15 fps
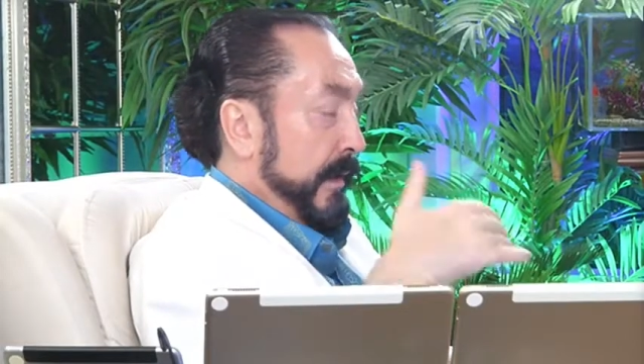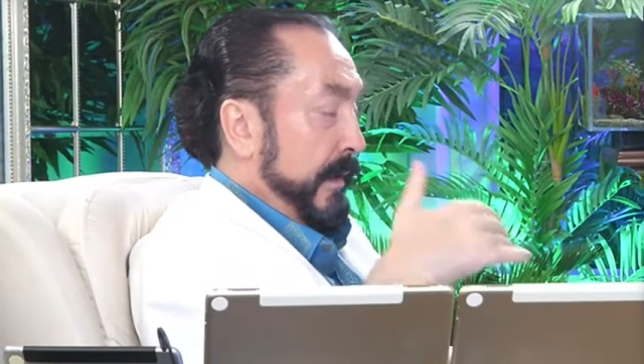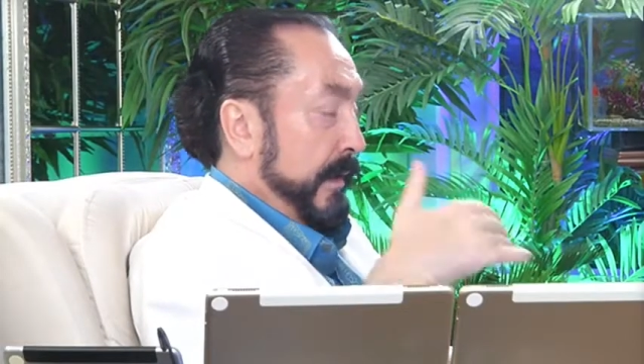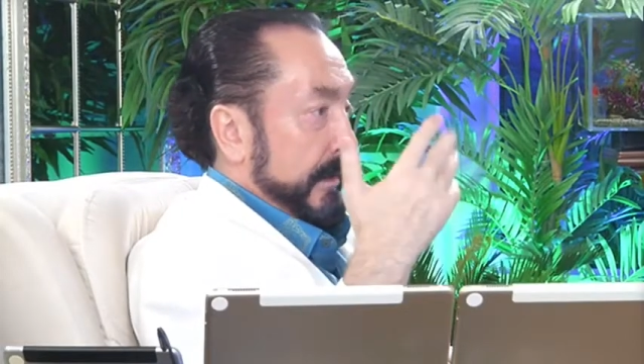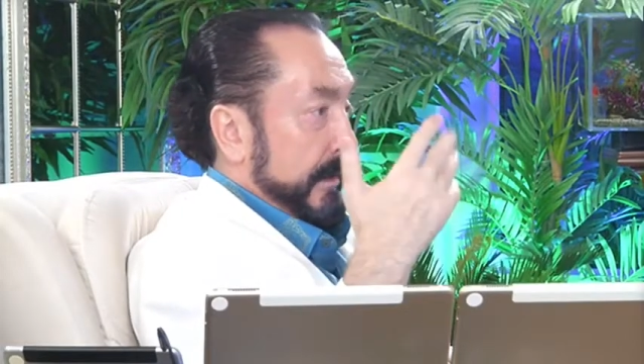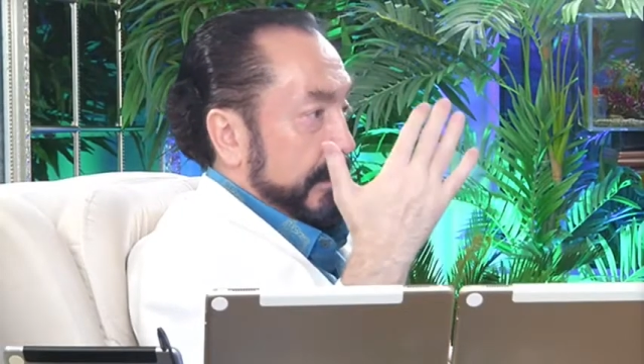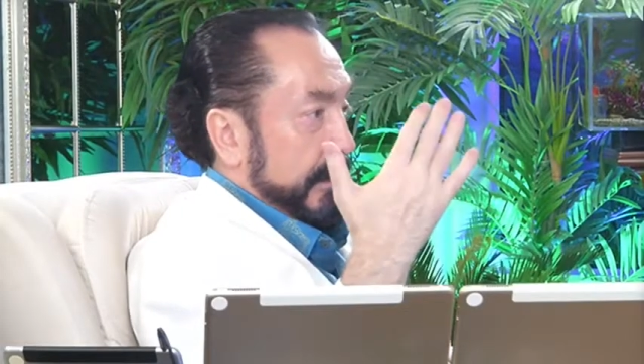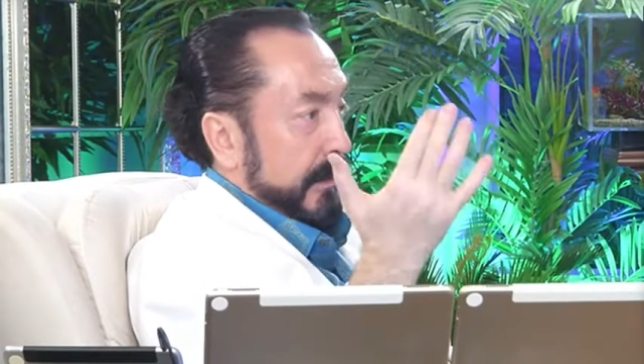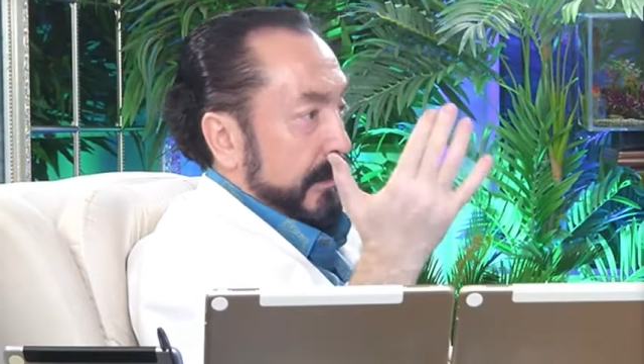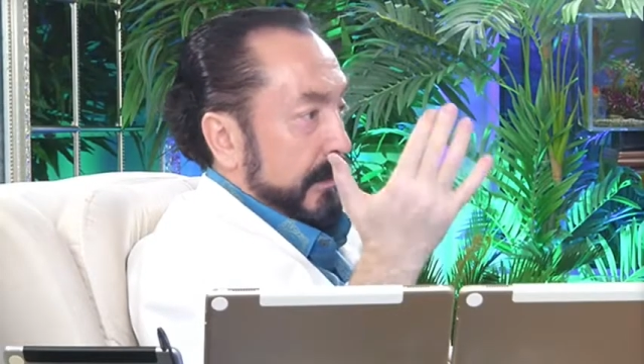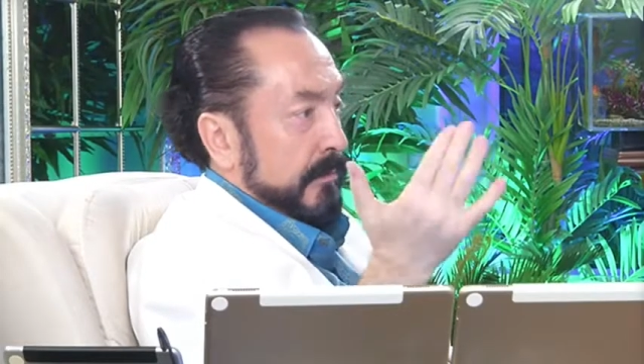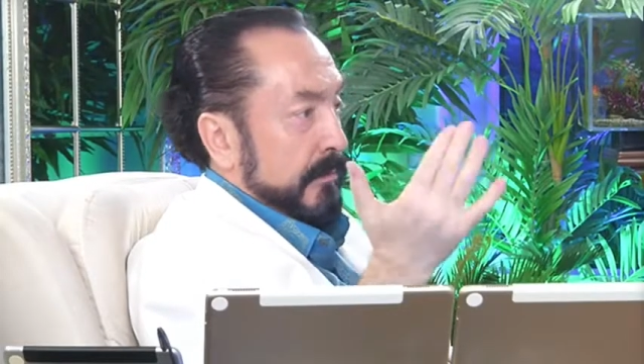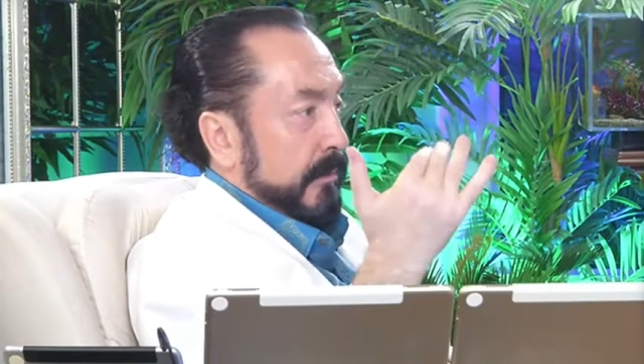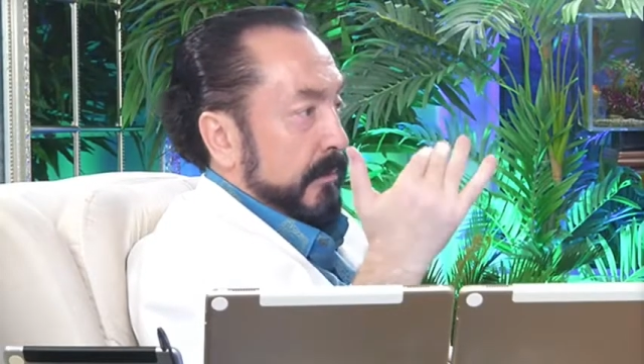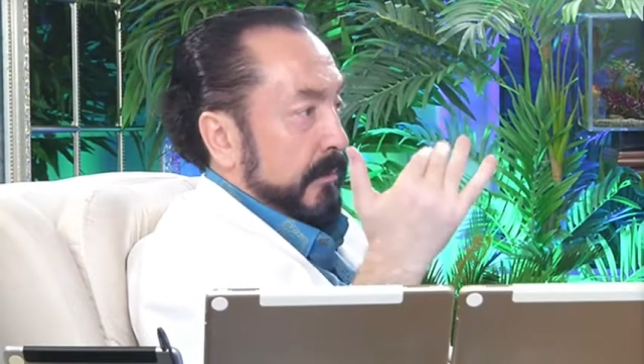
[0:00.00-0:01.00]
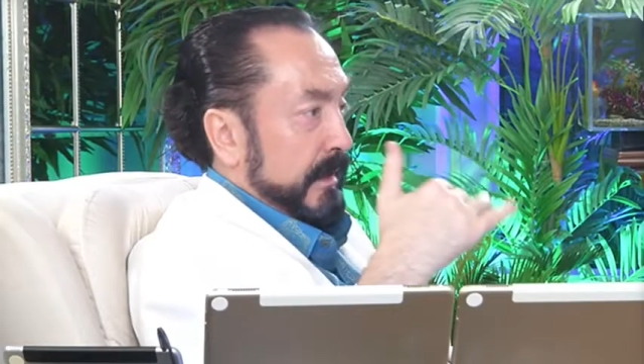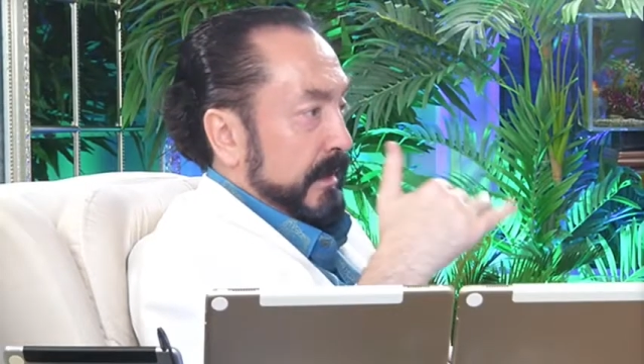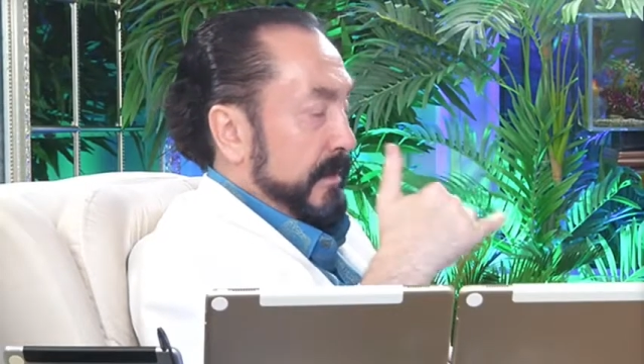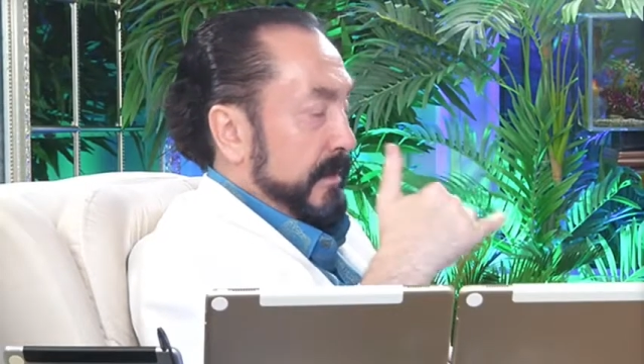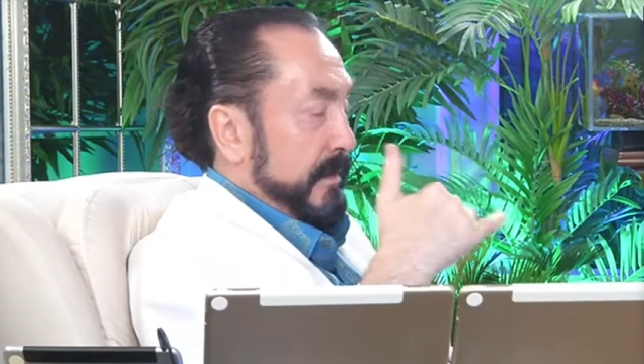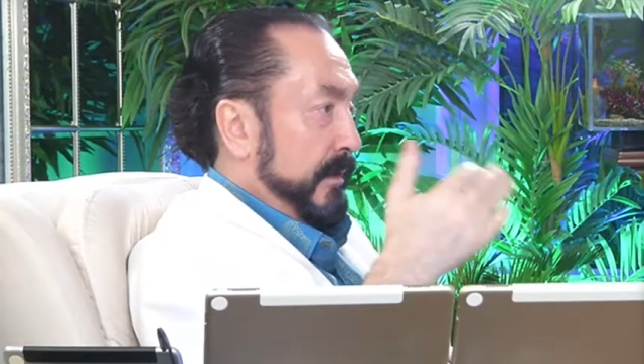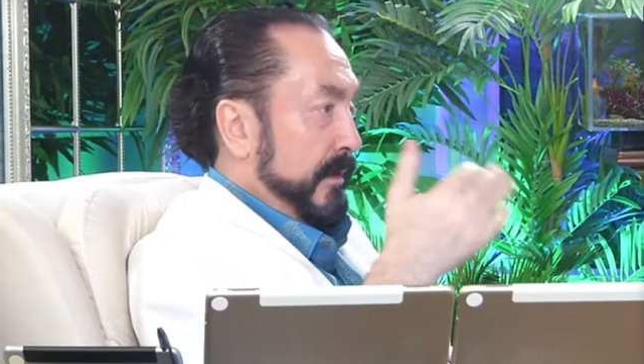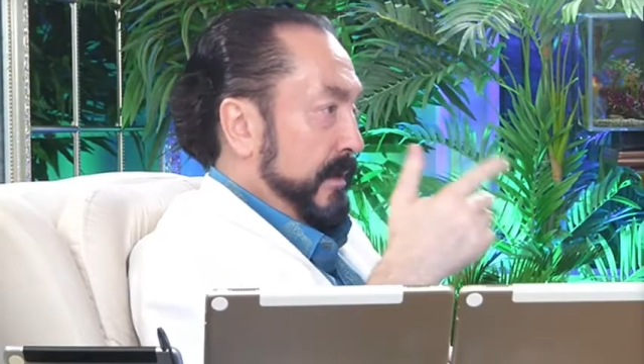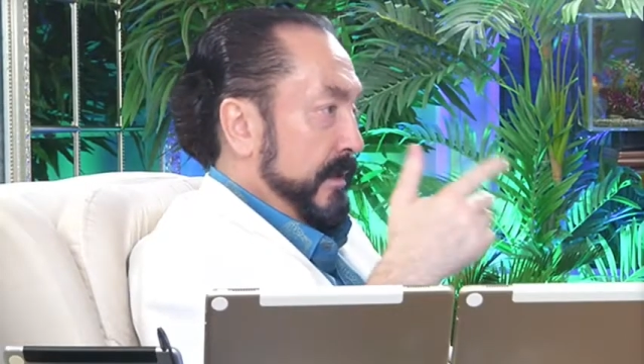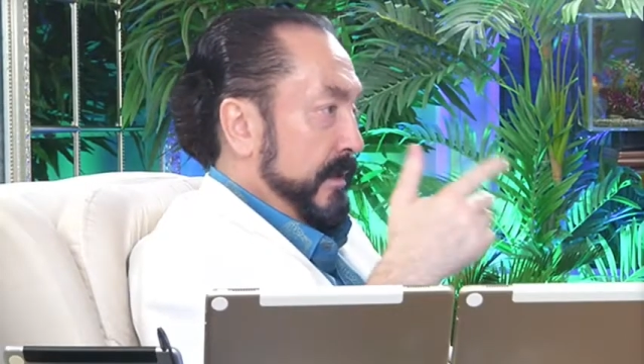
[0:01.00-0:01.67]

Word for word: Yani adam insan kesme